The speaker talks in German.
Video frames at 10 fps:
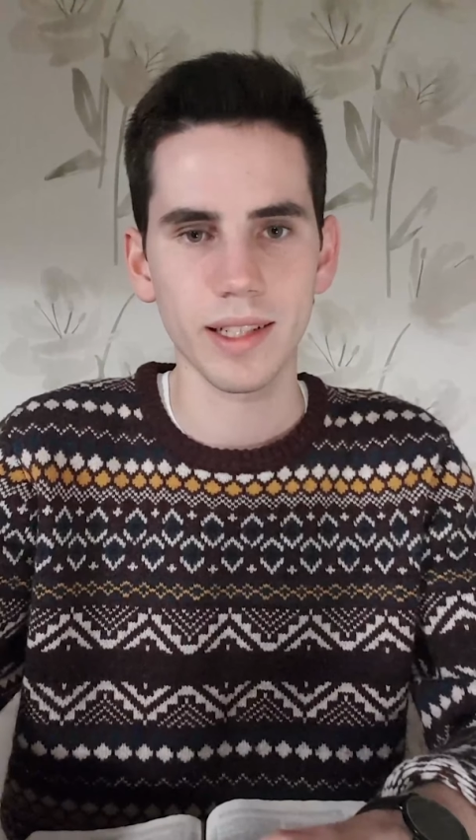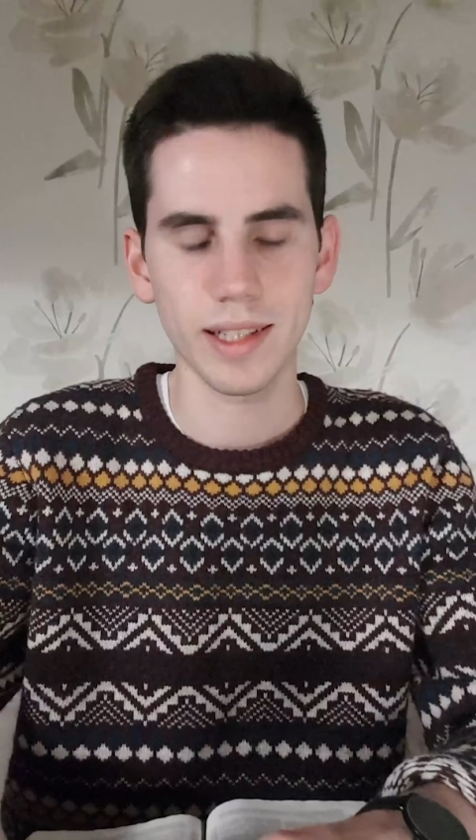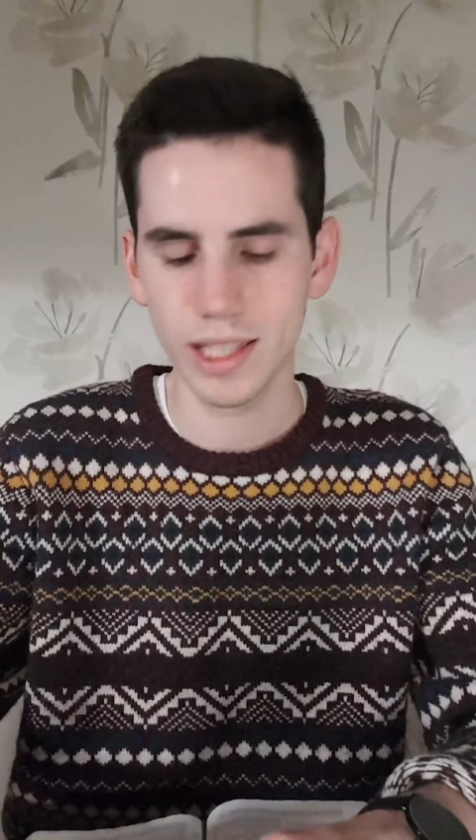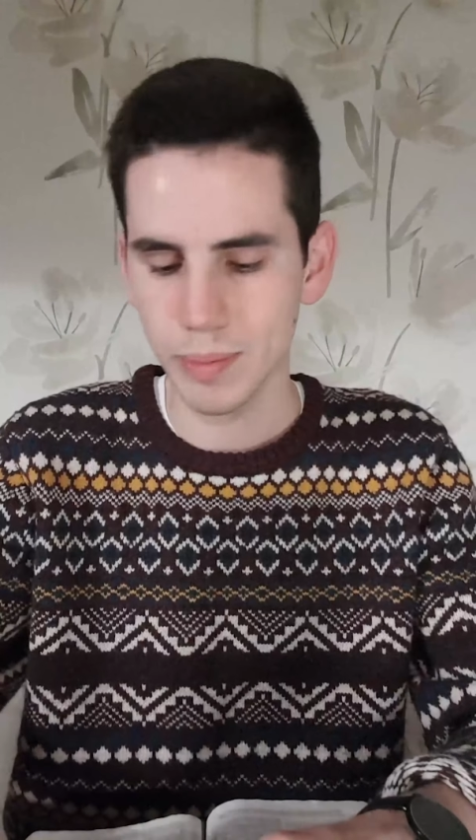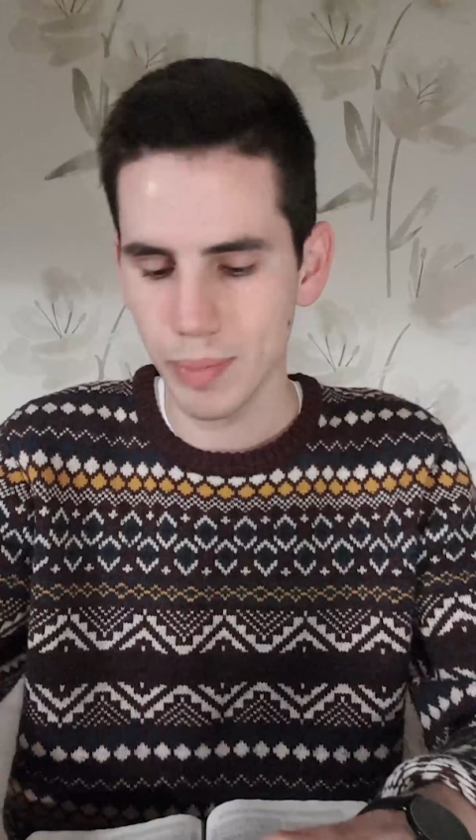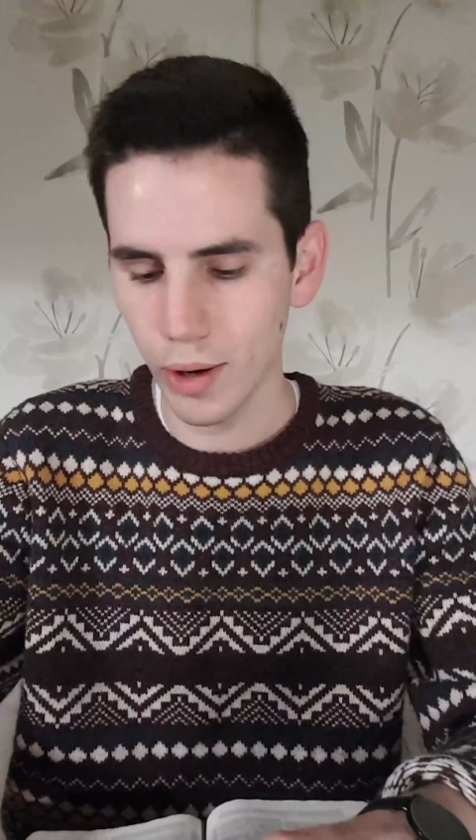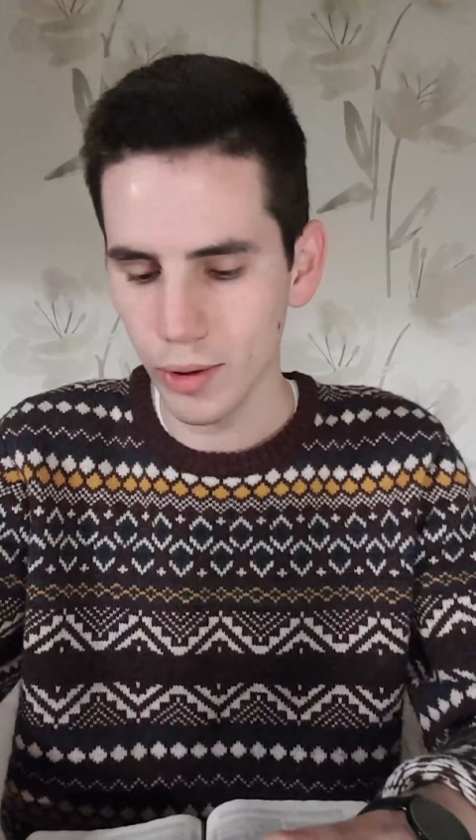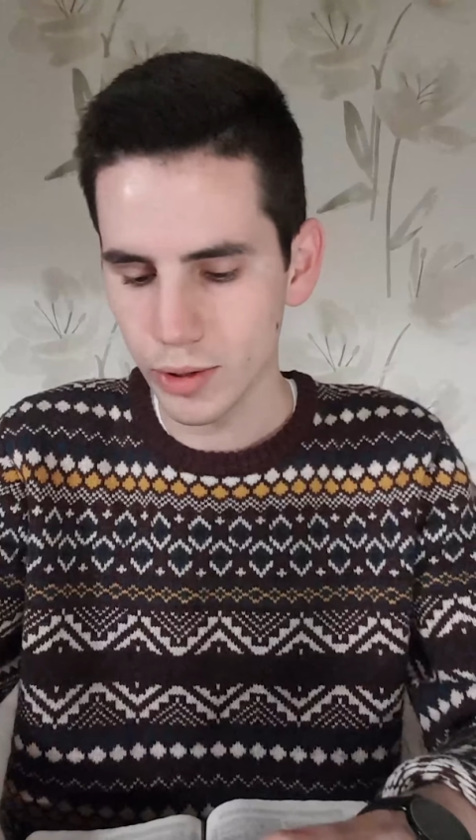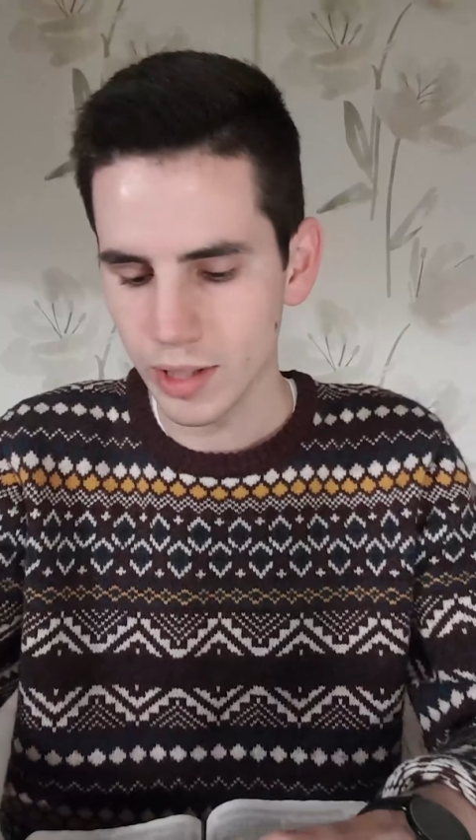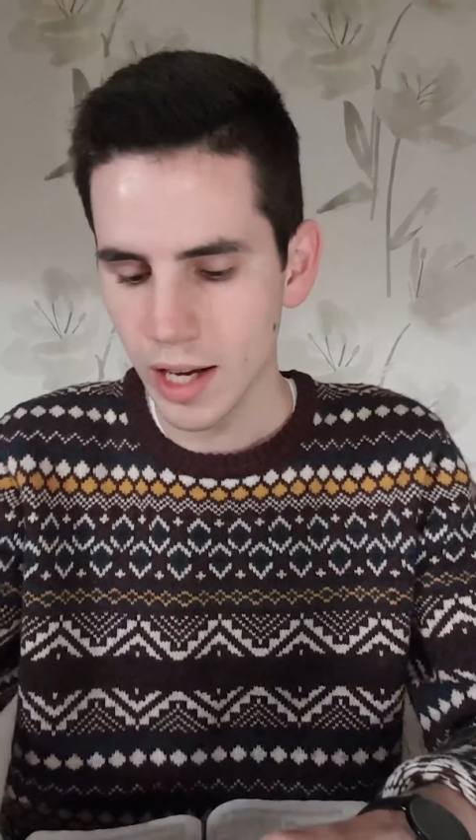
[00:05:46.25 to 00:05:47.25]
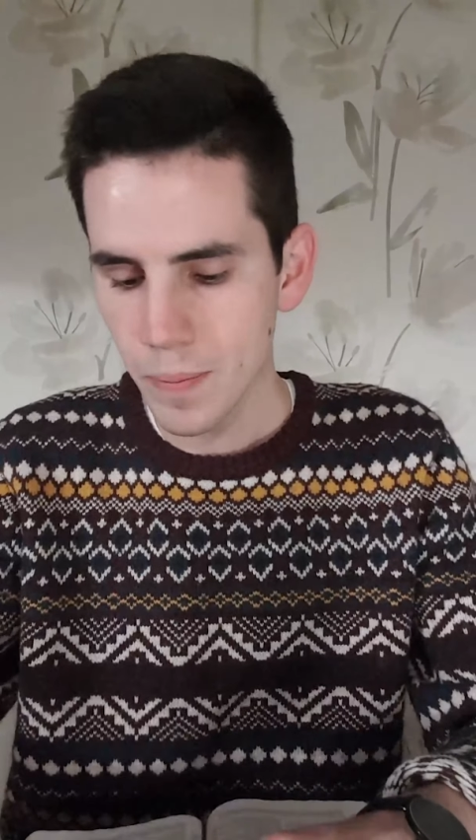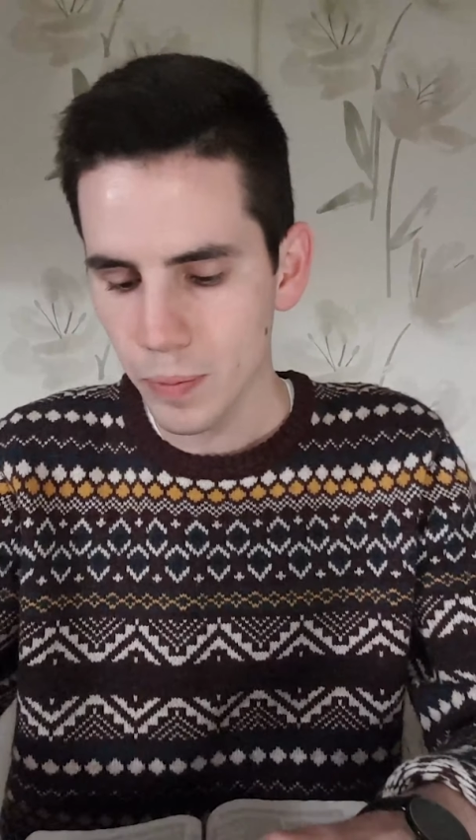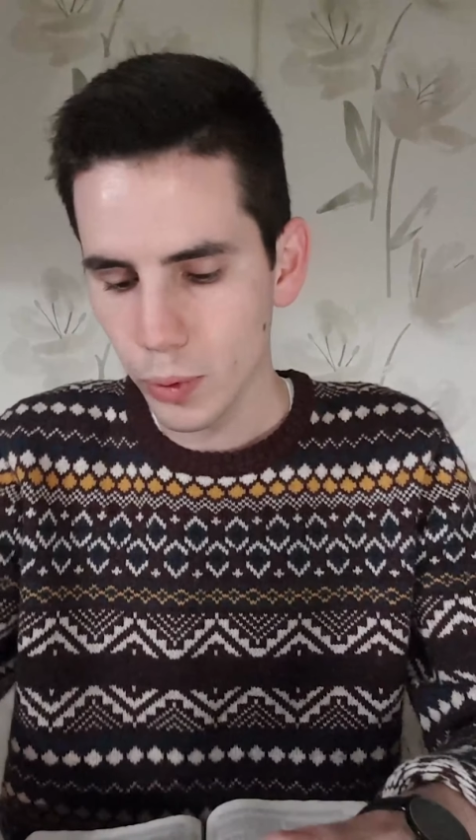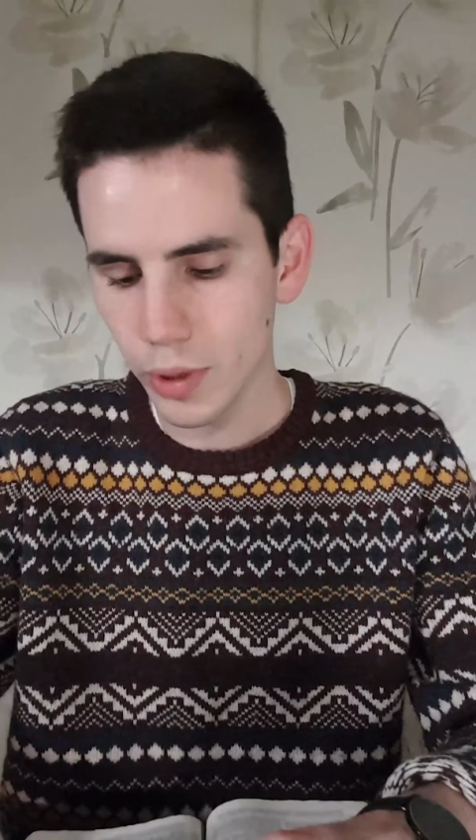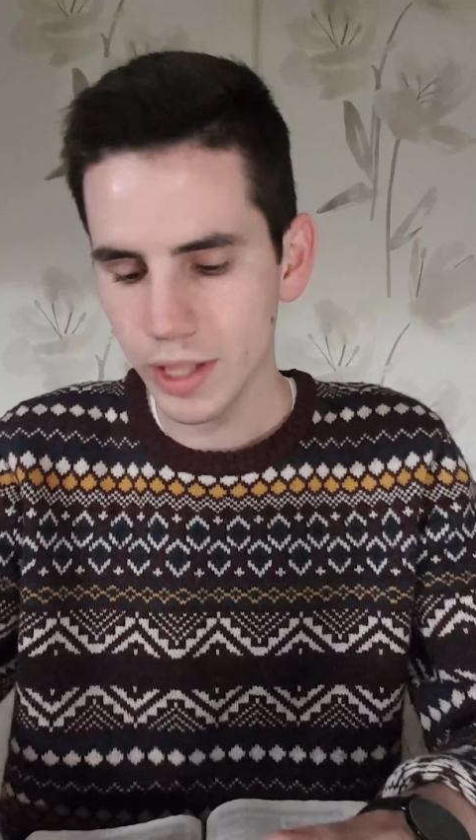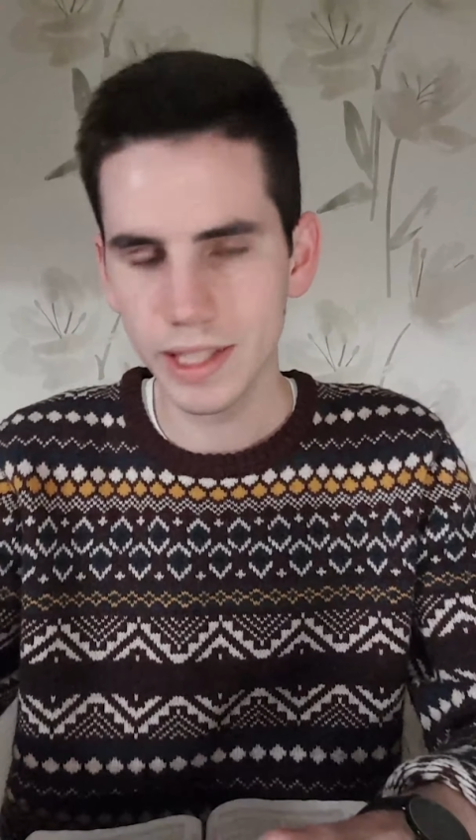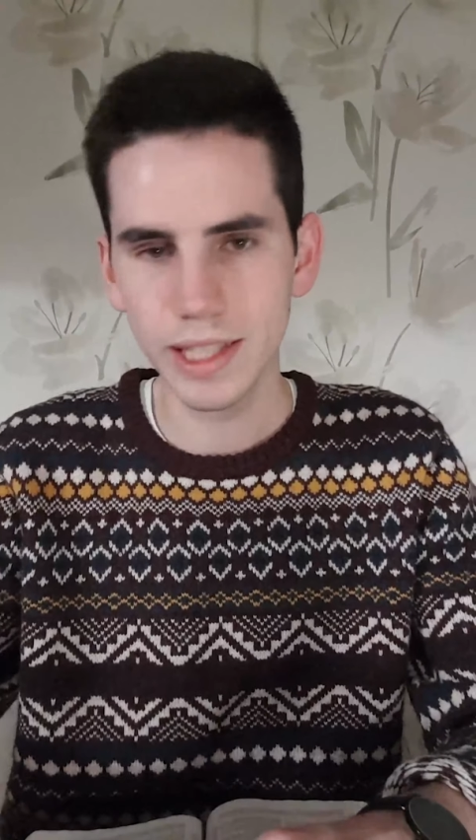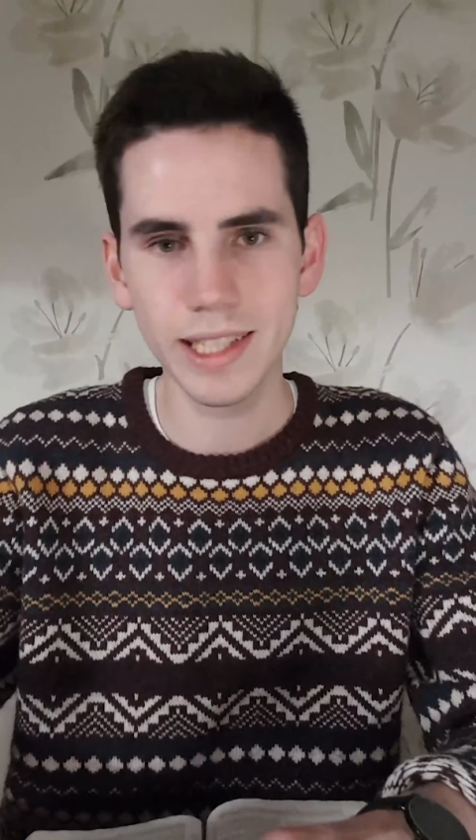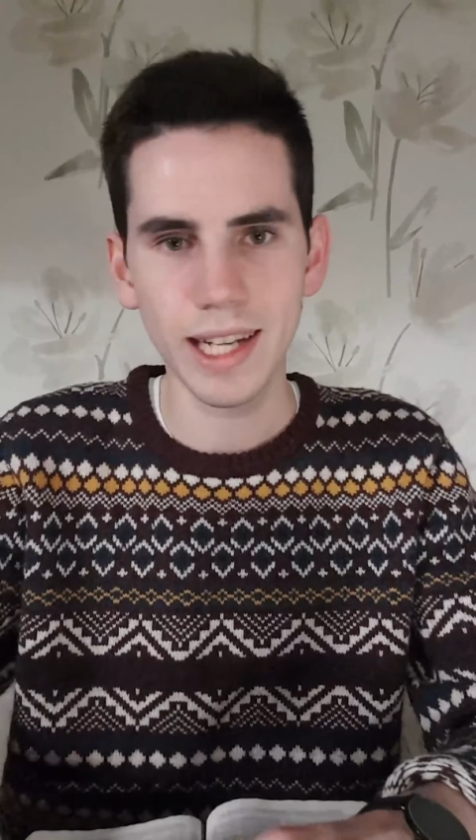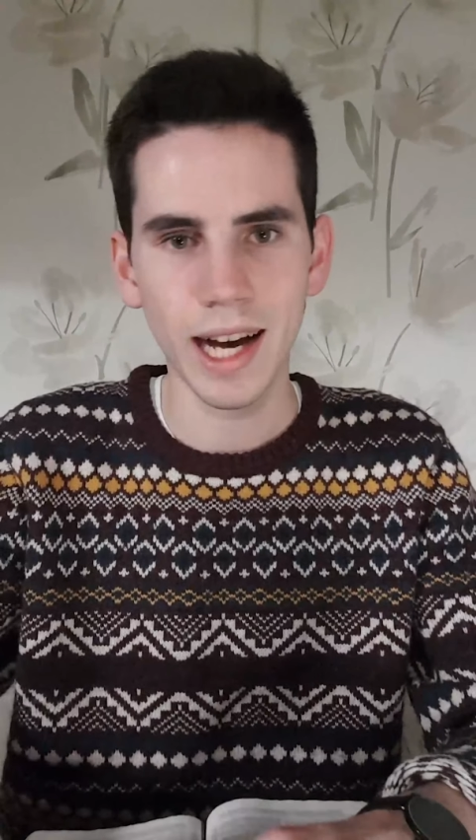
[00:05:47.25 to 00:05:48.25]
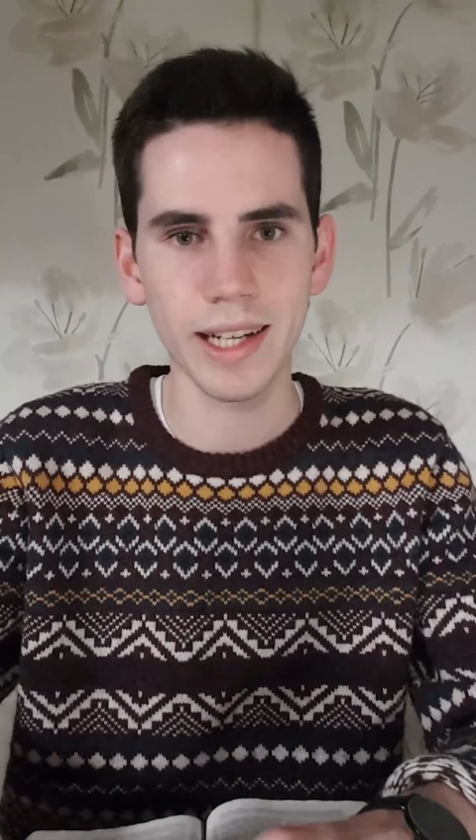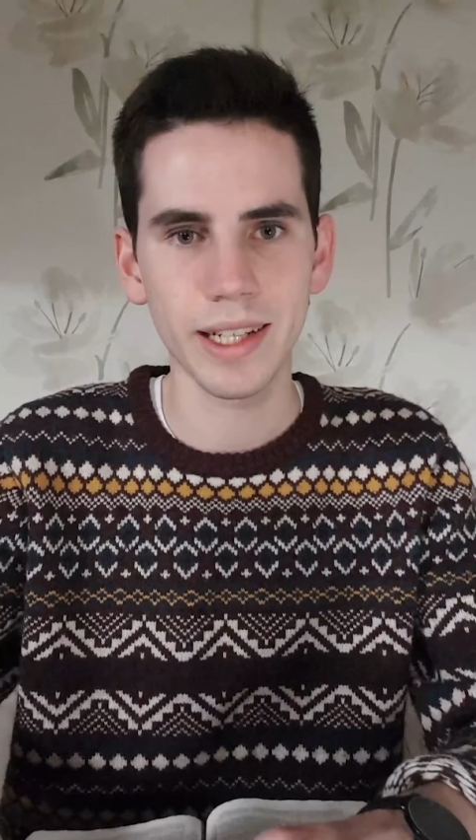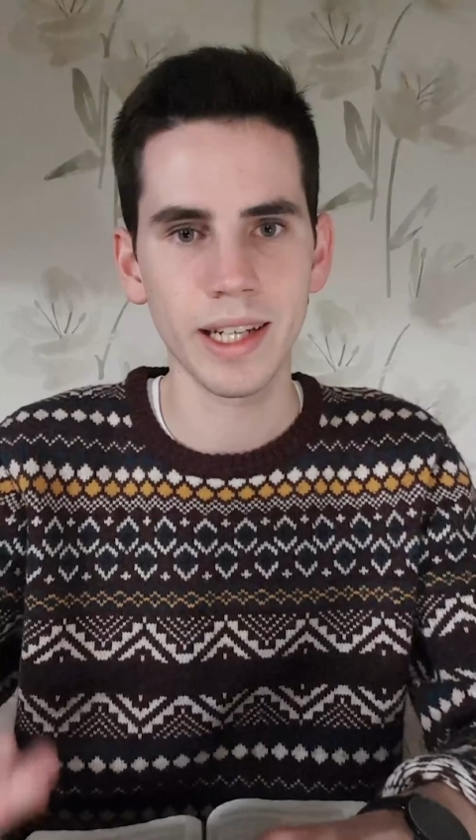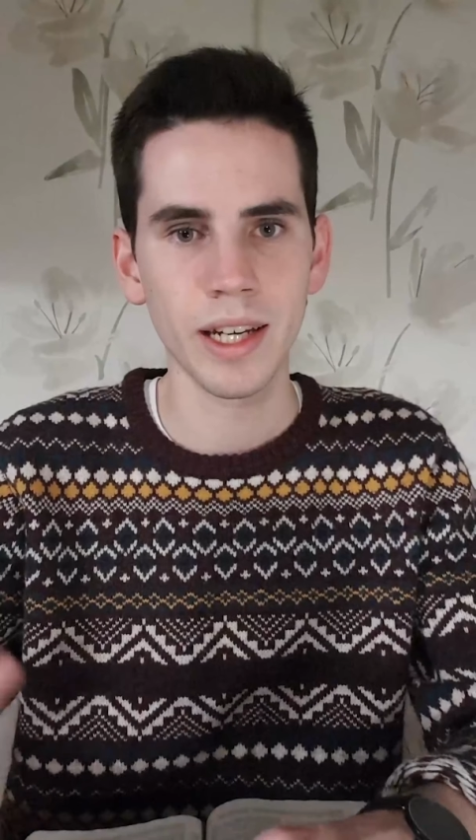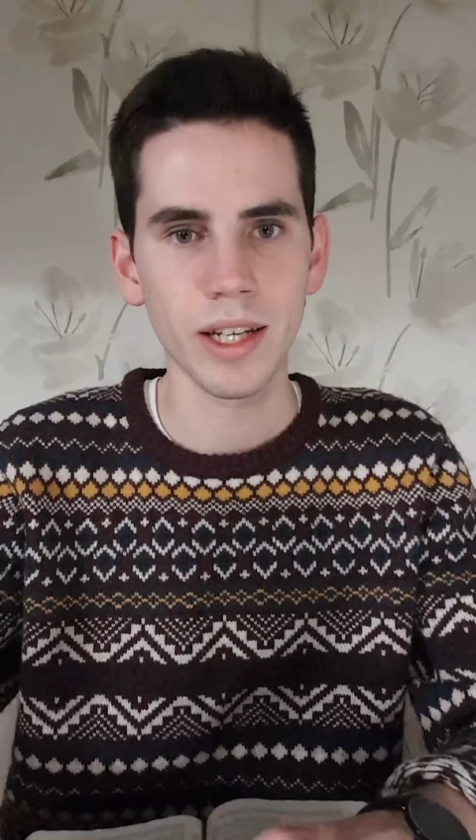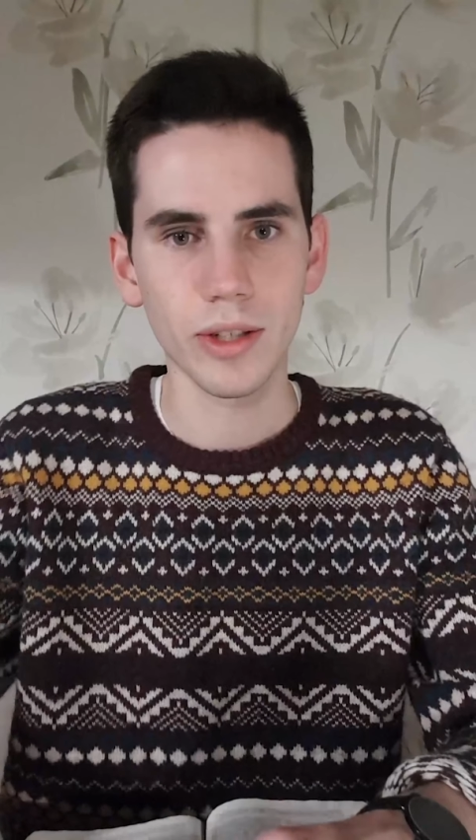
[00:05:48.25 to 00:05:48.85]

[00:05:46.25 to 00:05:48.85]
dass Paulus durch die Gnade